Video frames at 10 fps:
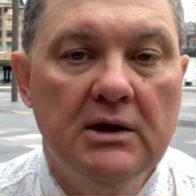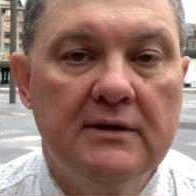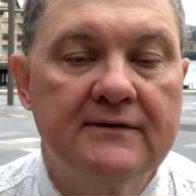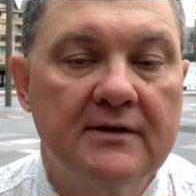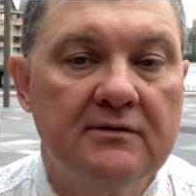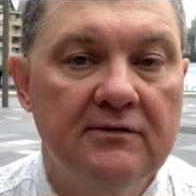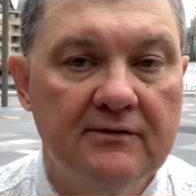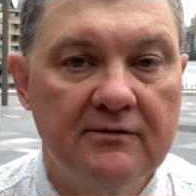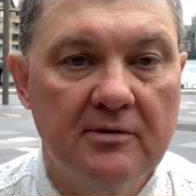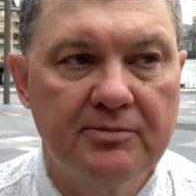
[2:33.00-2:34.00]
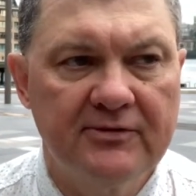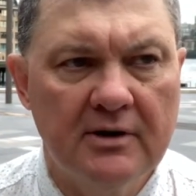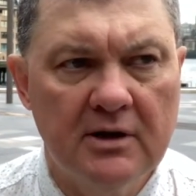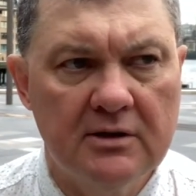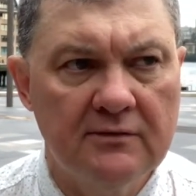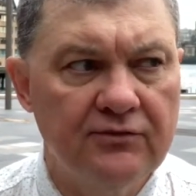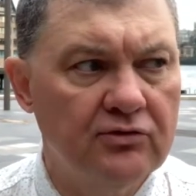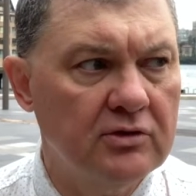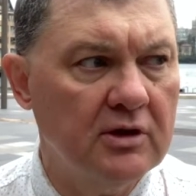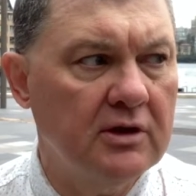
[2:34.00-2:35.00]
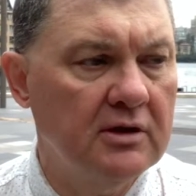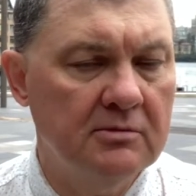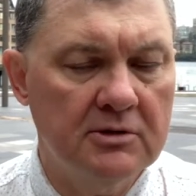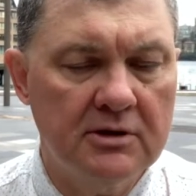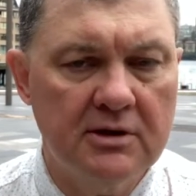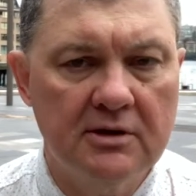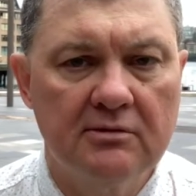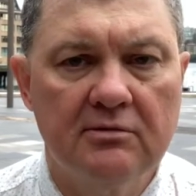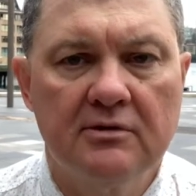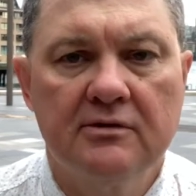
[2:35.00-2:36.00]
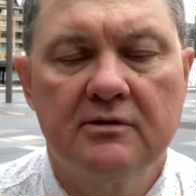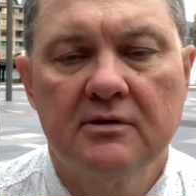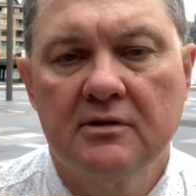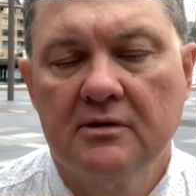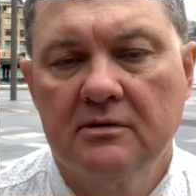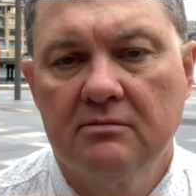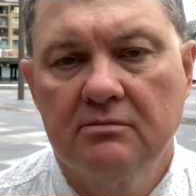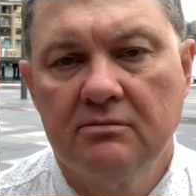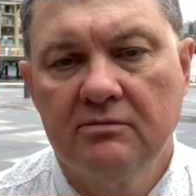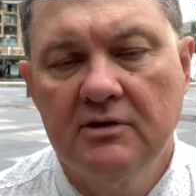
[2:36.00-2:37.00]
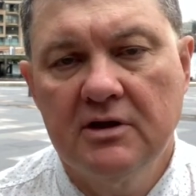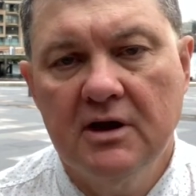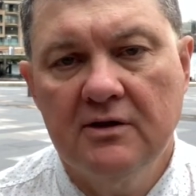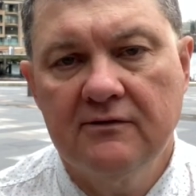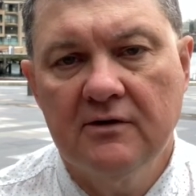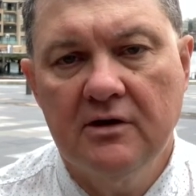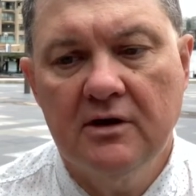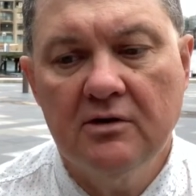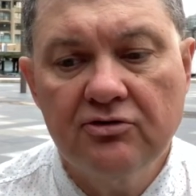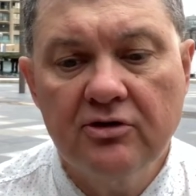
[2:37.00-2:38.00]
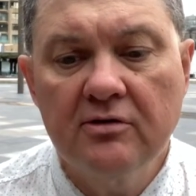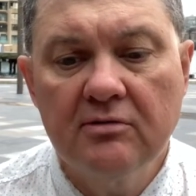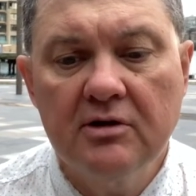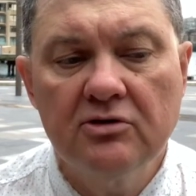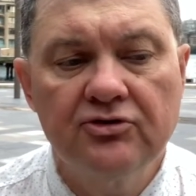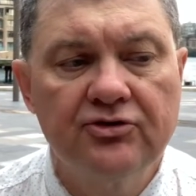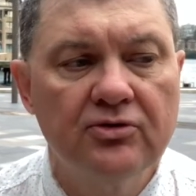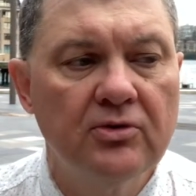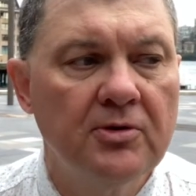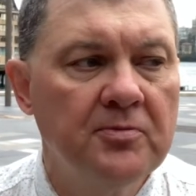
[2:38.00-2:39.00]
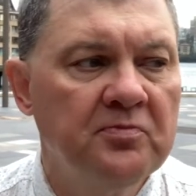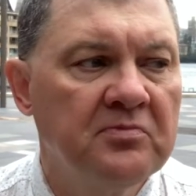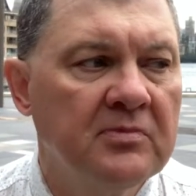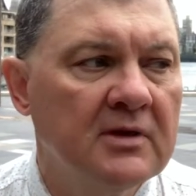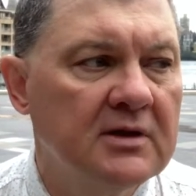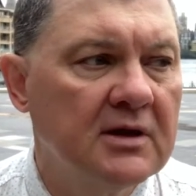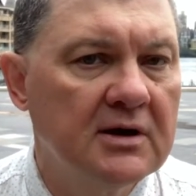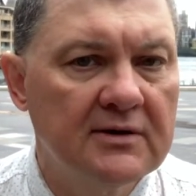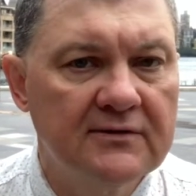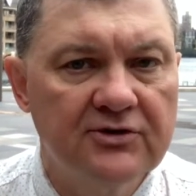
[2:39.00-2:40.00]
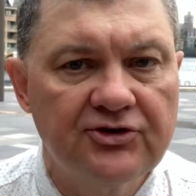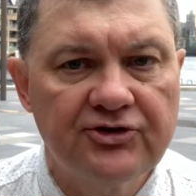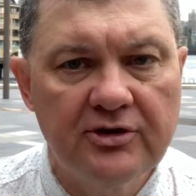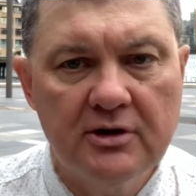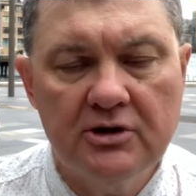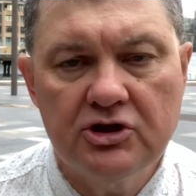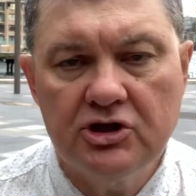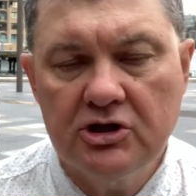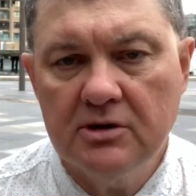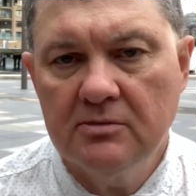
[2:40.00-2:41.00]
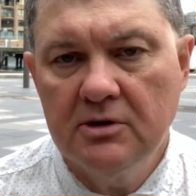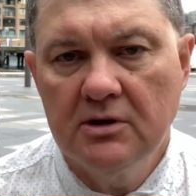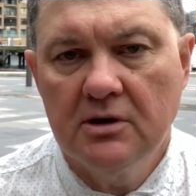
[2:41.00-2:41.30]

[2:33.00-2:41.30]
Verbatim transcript: Соответственно, постарайтесь все-таки не манкировать э, занятия. И я уже говорил, что это гораздо шире, чем